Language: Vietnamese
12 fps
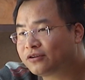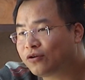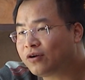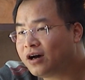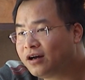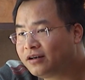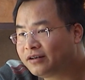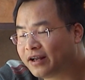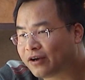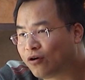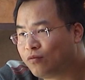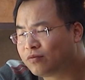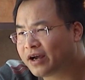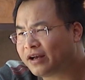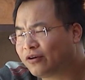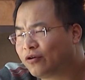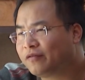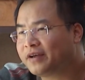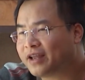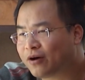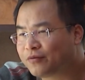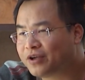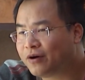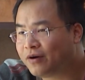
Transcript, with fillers: tốt hơn để cùng kết nối với nhau nhiều